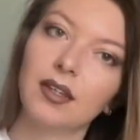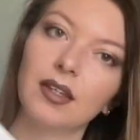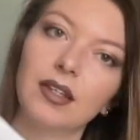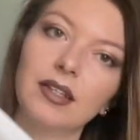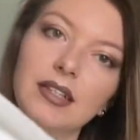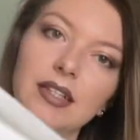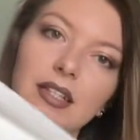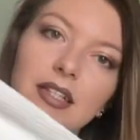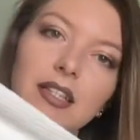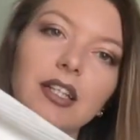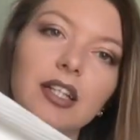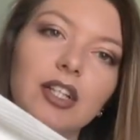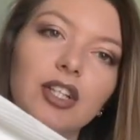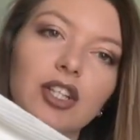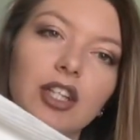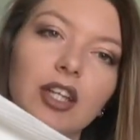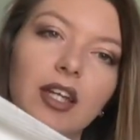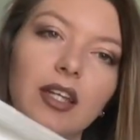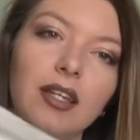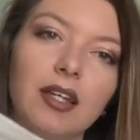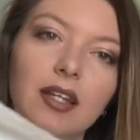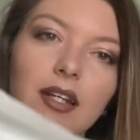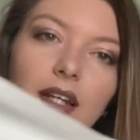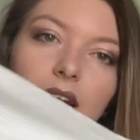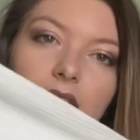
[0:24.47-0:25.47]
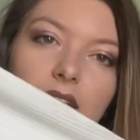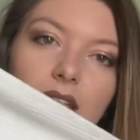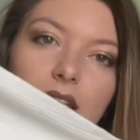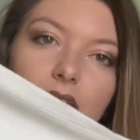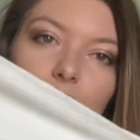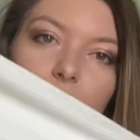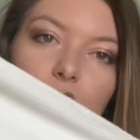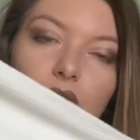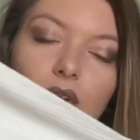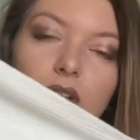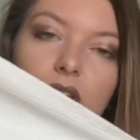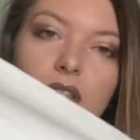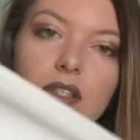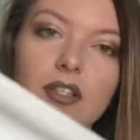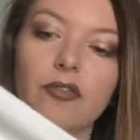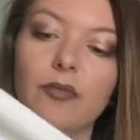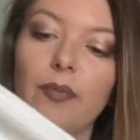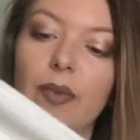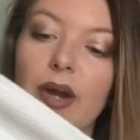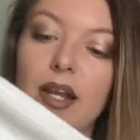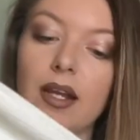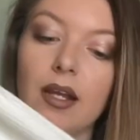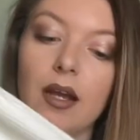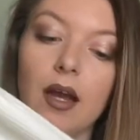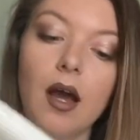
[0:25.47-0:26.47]
естественно, ожидания и реальность немного не
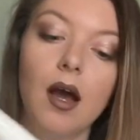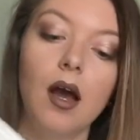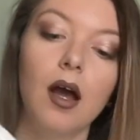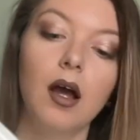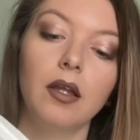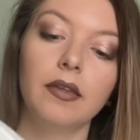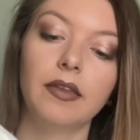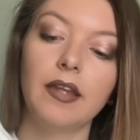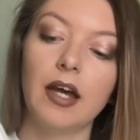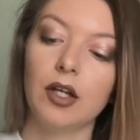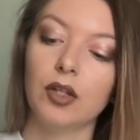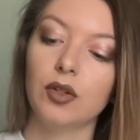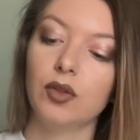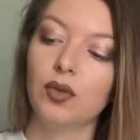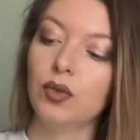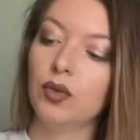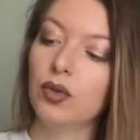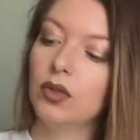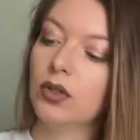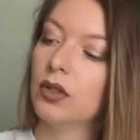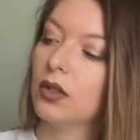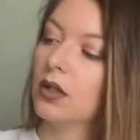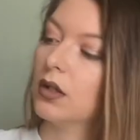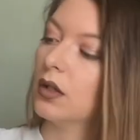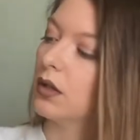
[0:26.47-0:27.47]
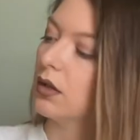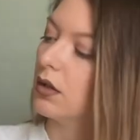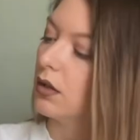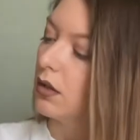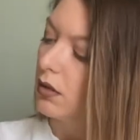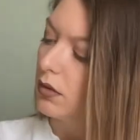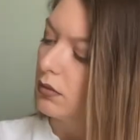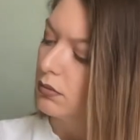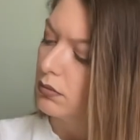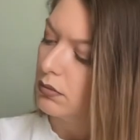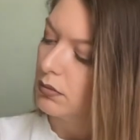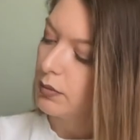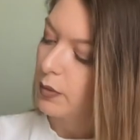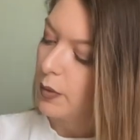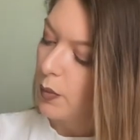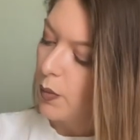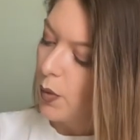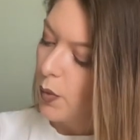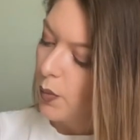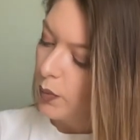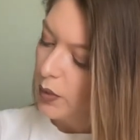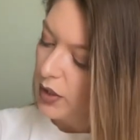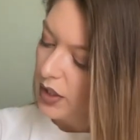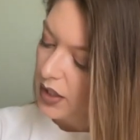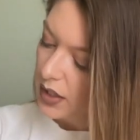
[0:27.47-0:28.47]
совпали. Да, тут, э,
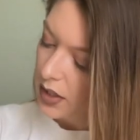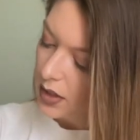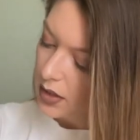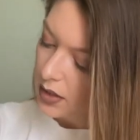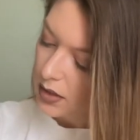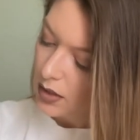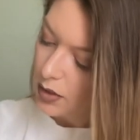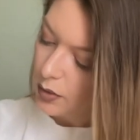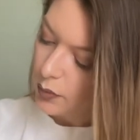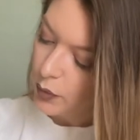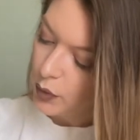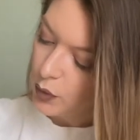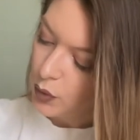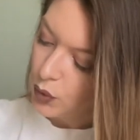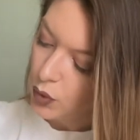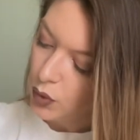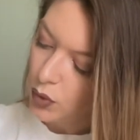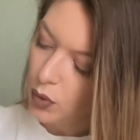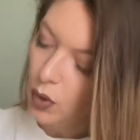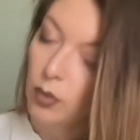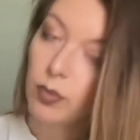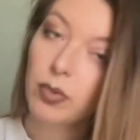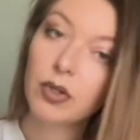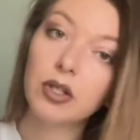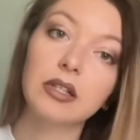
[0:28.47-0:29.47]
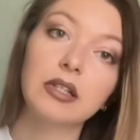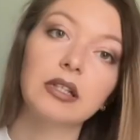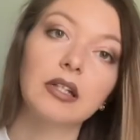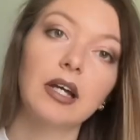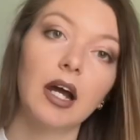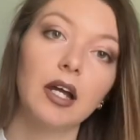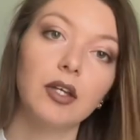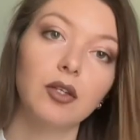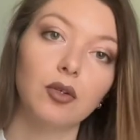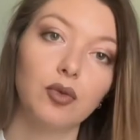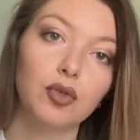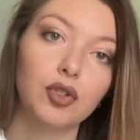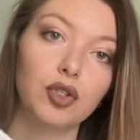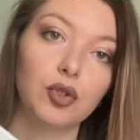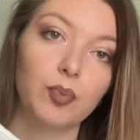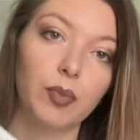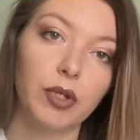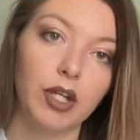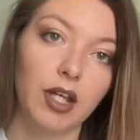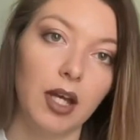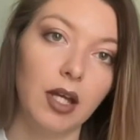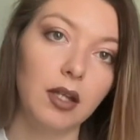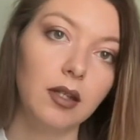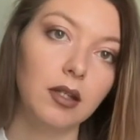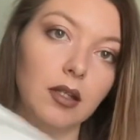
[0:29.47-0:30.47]
по-моему, полиэстер плюс хлопок, ткань очень
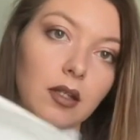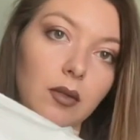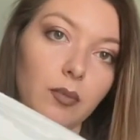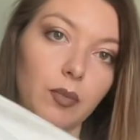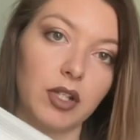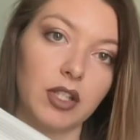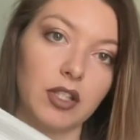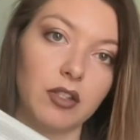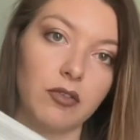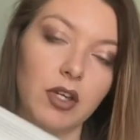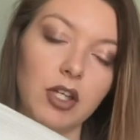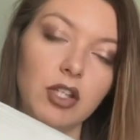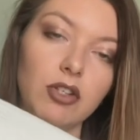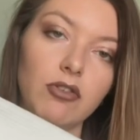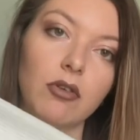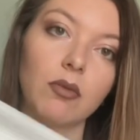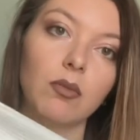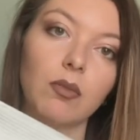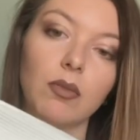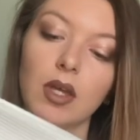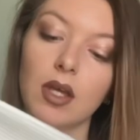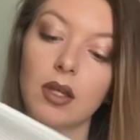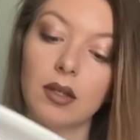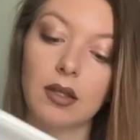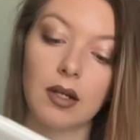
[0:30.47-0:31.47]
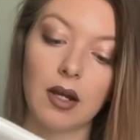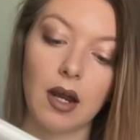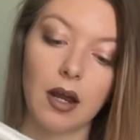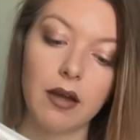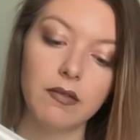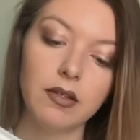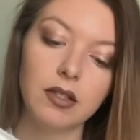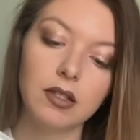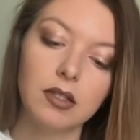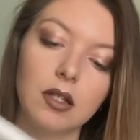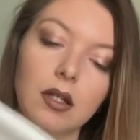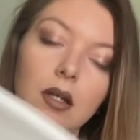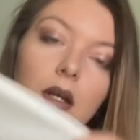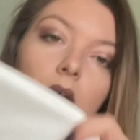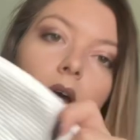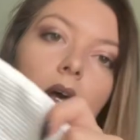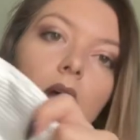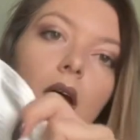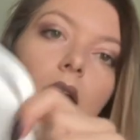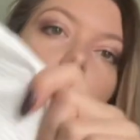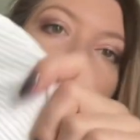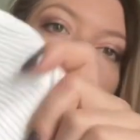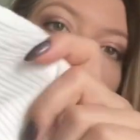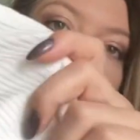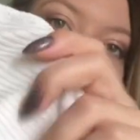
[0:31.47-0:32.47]
приятная, не просвечивает, мне нравится,
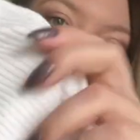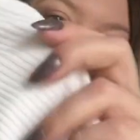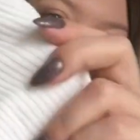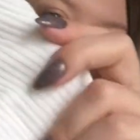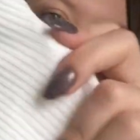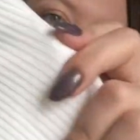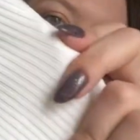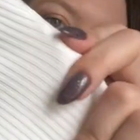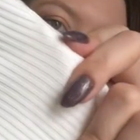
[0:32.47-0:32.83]
такая на